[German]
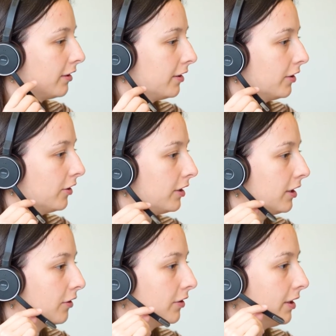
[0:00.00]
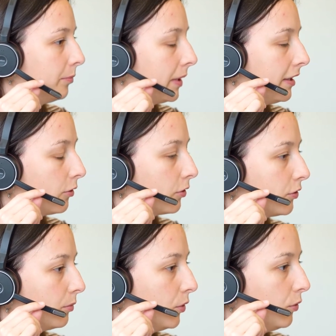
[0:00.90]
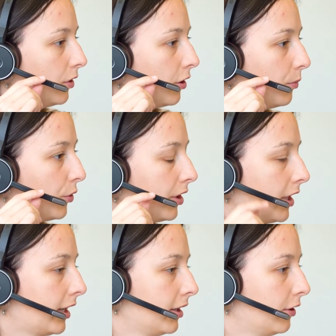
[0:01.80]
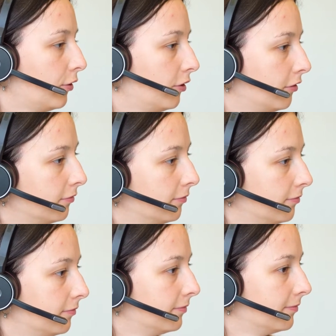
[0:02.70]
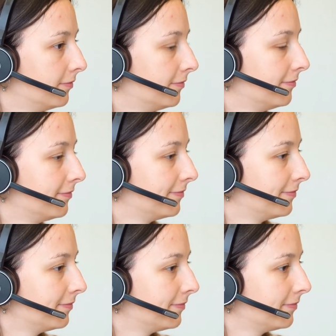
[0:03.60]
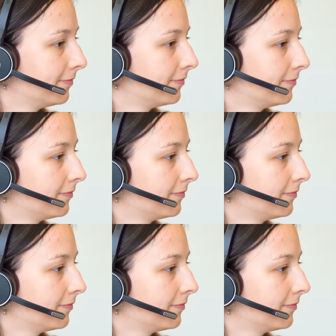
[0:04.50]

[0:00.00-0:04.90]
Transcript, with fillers: Praktikanten kommen direkt zu den Fachbereichen haben dann natürlich auch ihre Ansprechpartner, ihre